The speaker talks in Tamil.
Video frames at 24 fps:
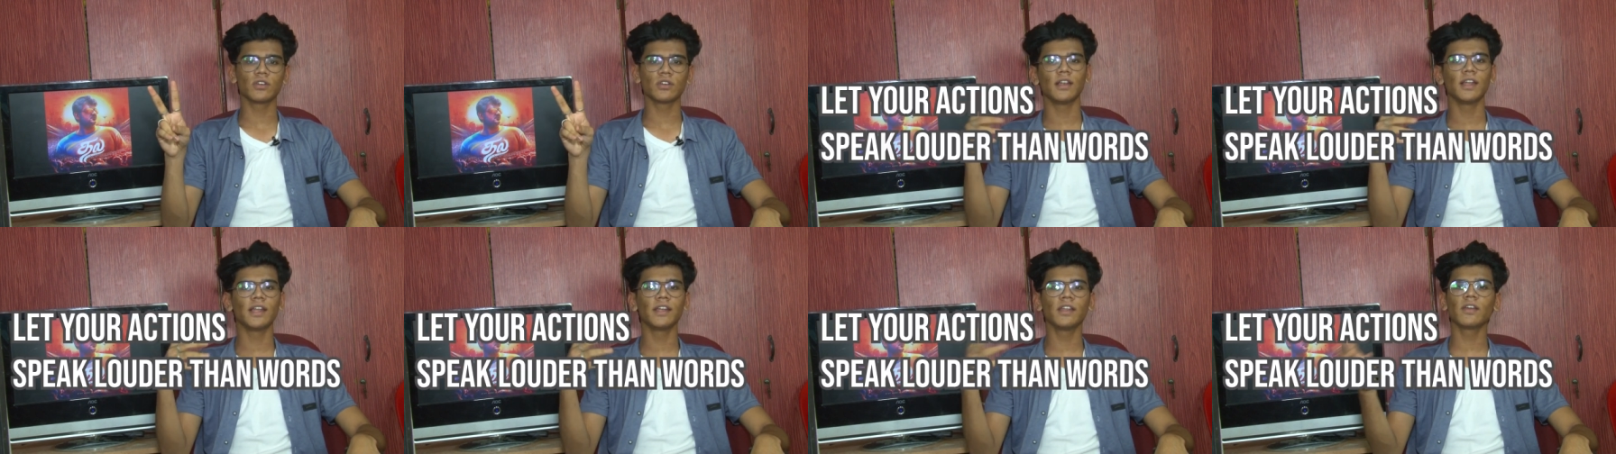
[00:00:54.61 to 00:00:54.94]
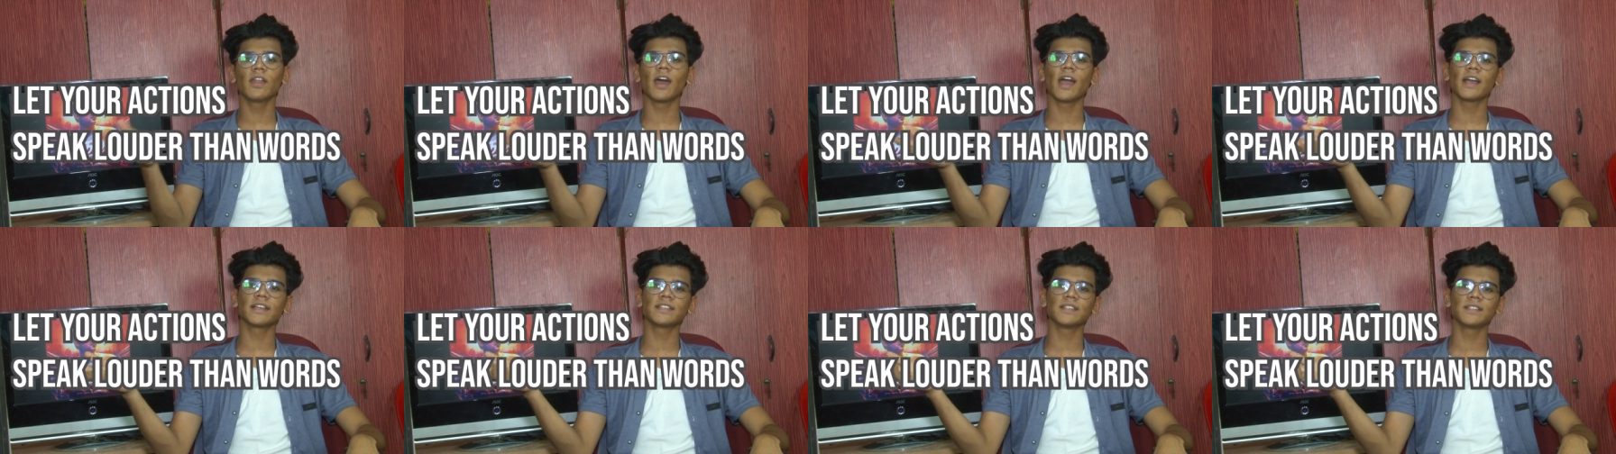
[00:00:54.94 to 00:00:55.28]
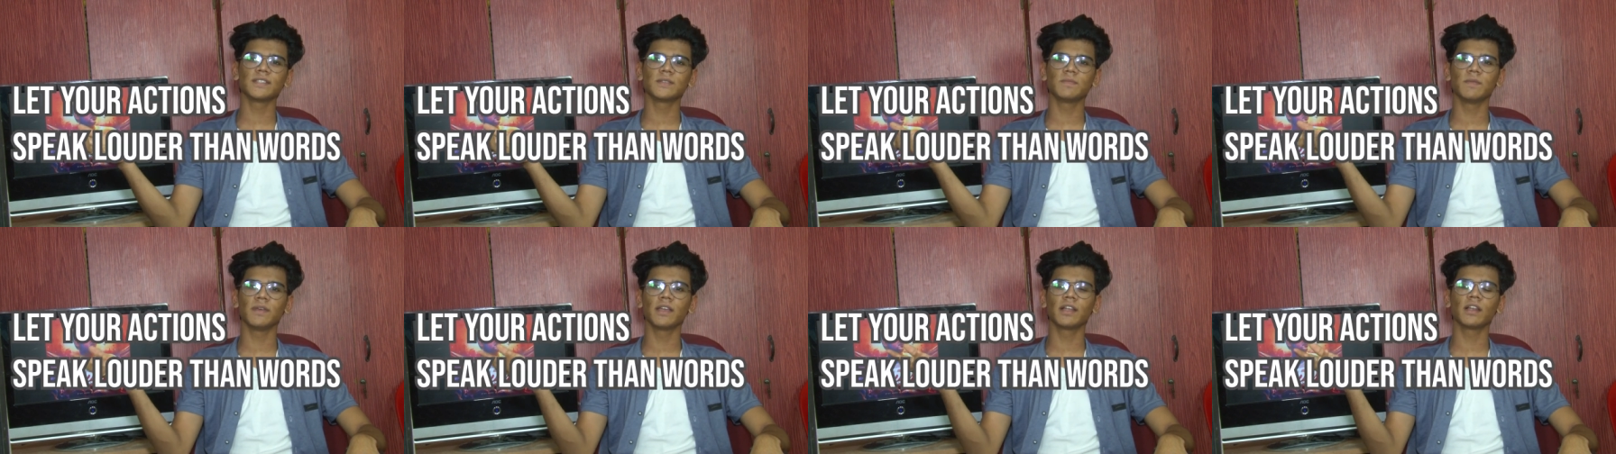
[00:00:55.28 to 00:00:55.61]
லெட் யுவர் ஆக்ஷன்
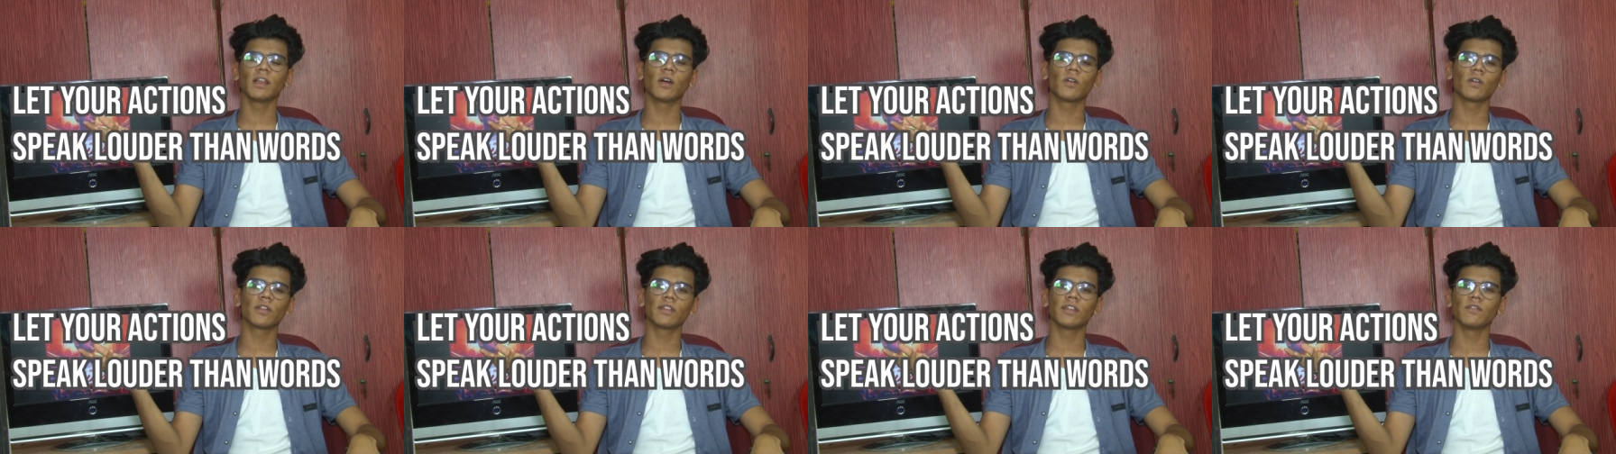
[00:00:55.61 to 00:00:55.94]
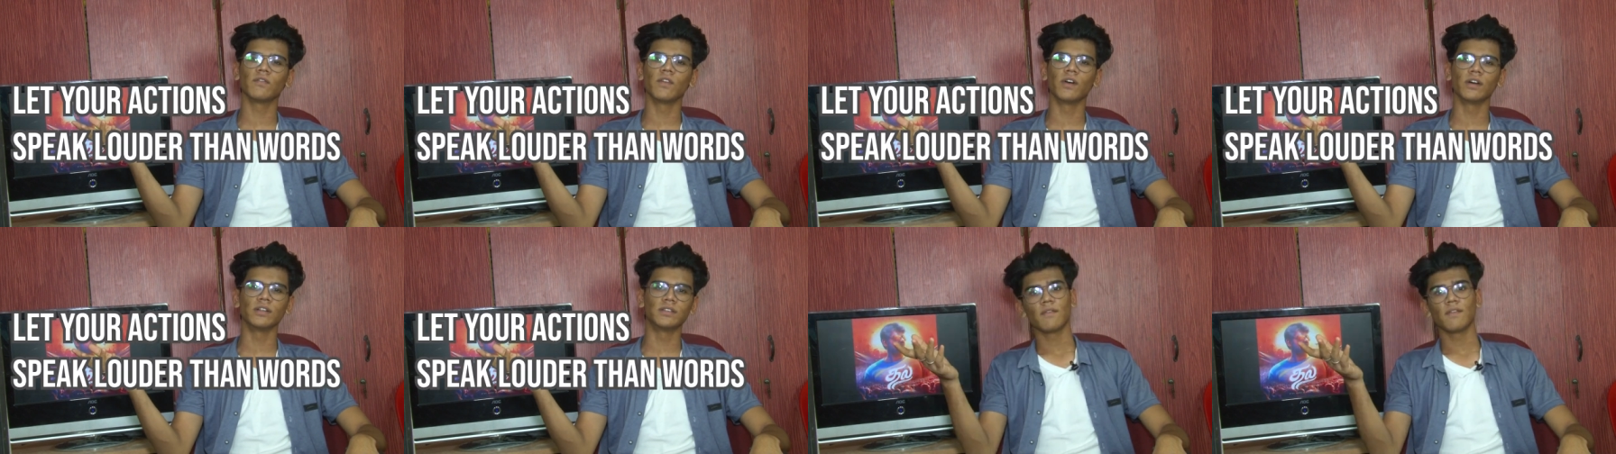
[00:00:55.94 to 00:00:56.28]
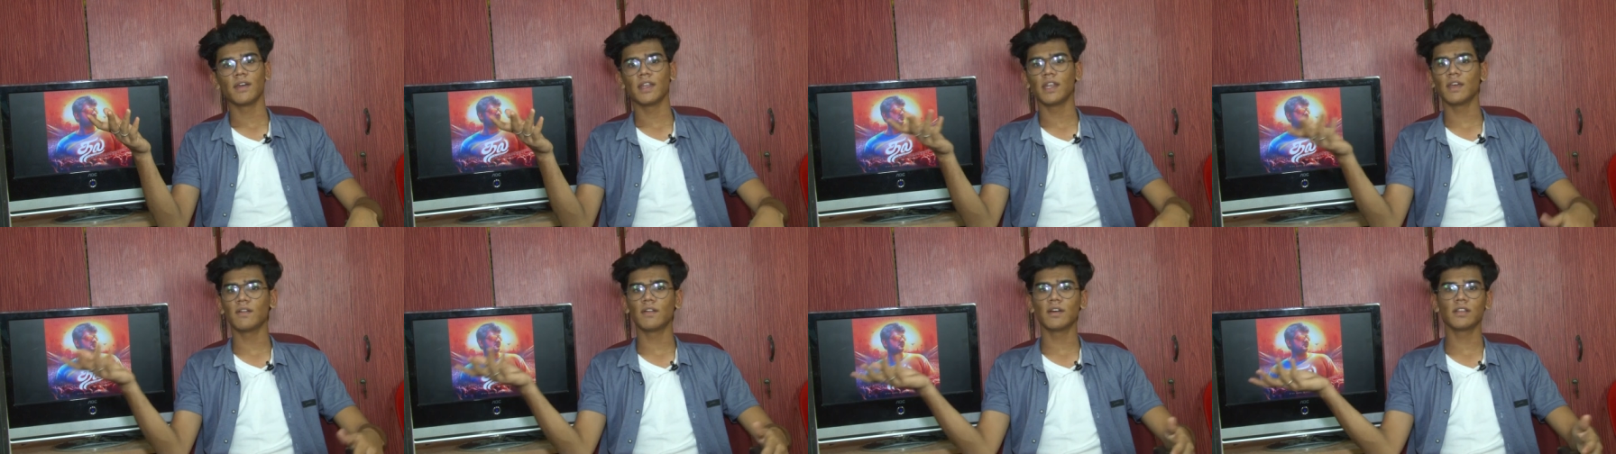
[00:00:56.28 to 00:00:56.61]
ஸ்பீக் லவுடர் தன் பேர்ட்
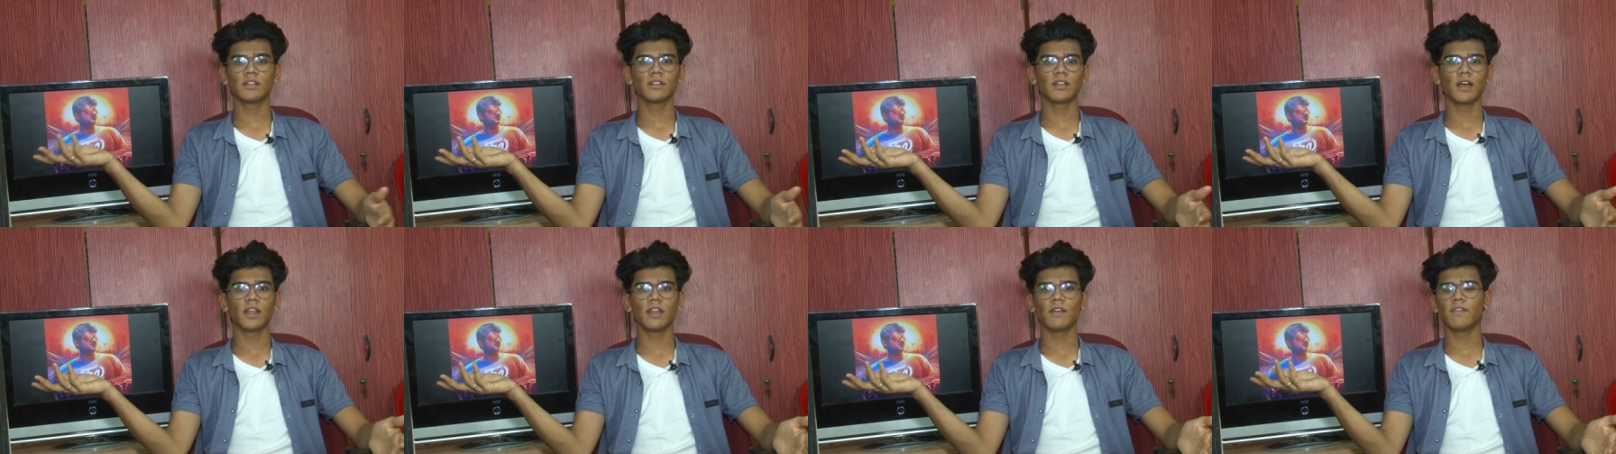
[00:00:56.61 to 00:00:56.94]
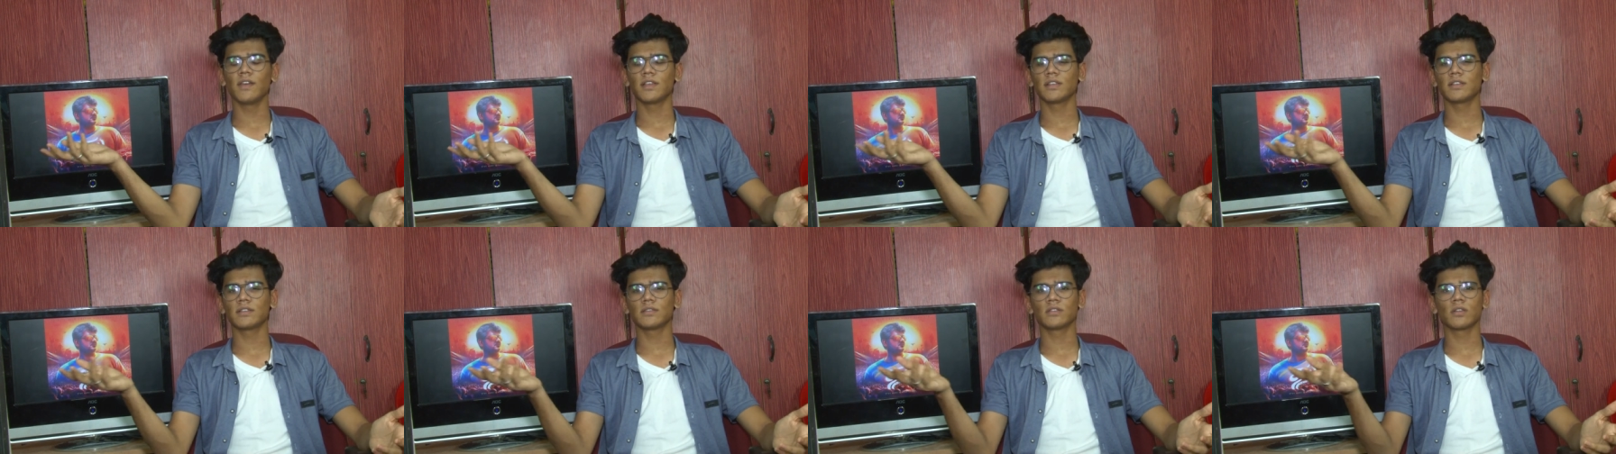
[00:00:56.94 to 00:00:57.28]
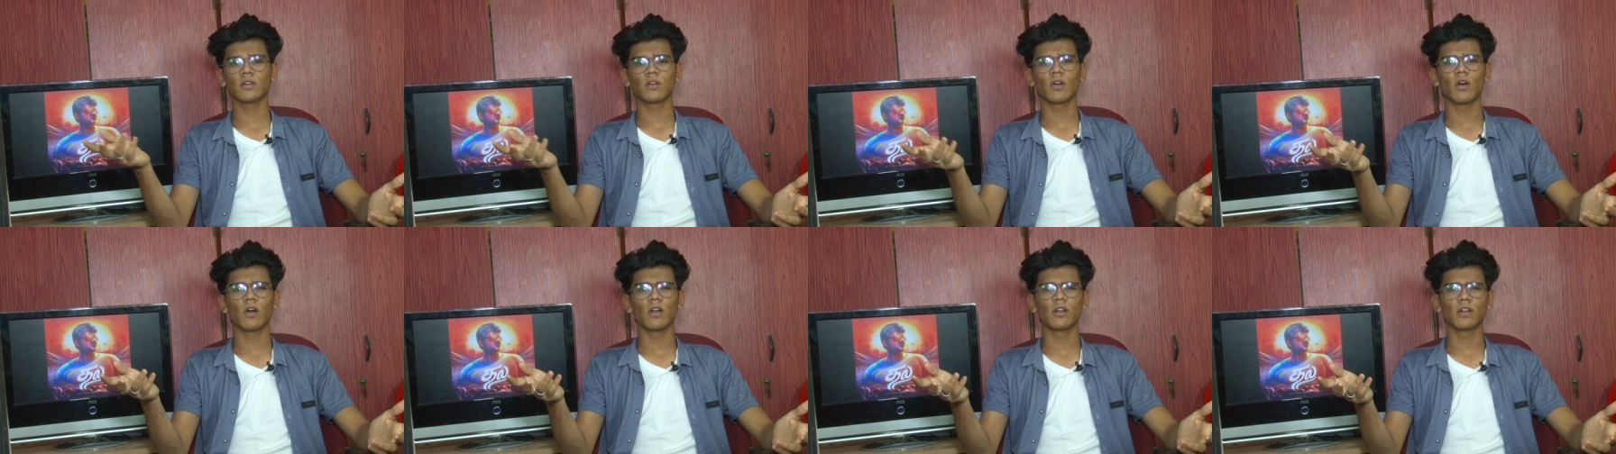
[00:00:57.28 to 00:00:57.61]
வென் அவர் தலை ஃபேசஸ் அ
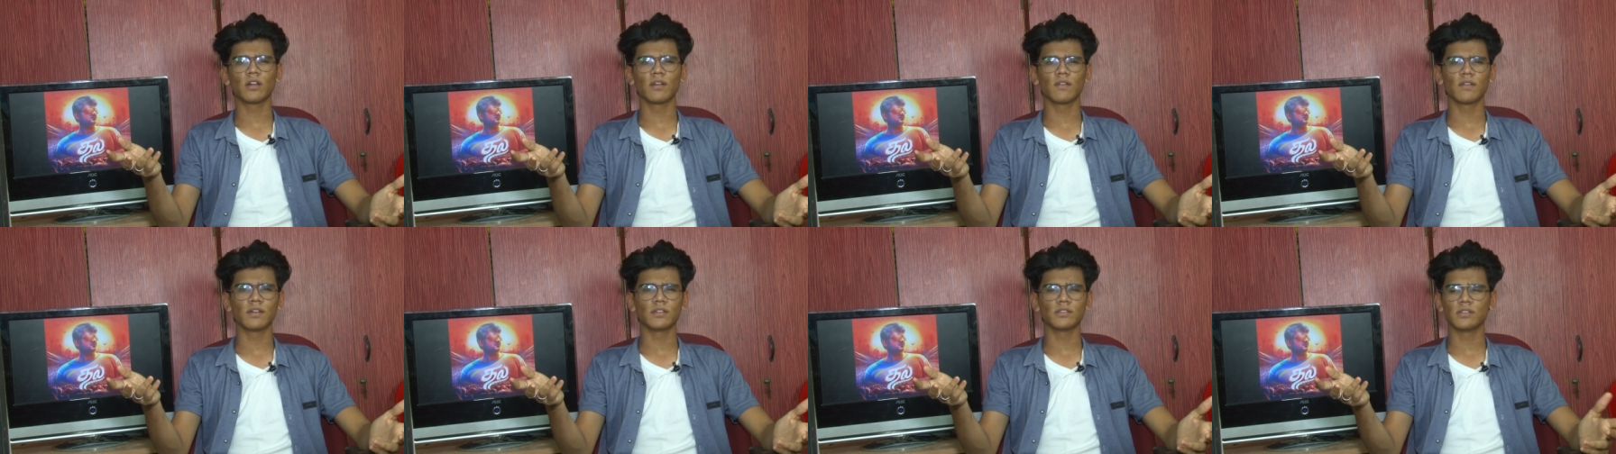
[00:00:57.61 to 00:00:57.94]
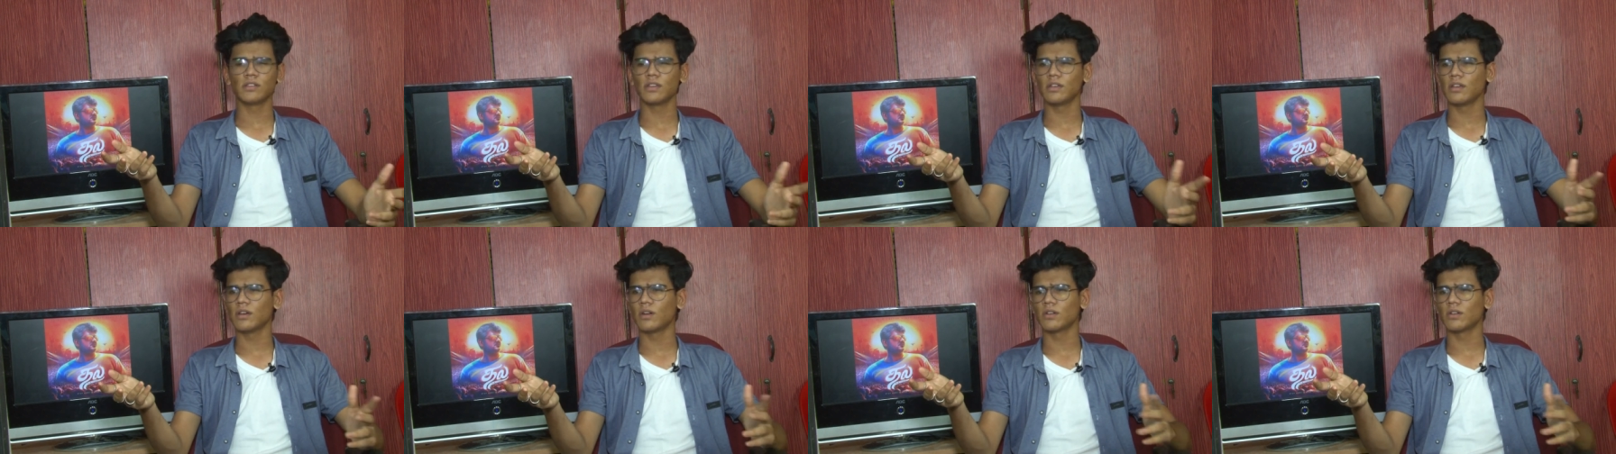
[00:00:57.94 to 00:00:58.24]
கான்ட்ரவர்சி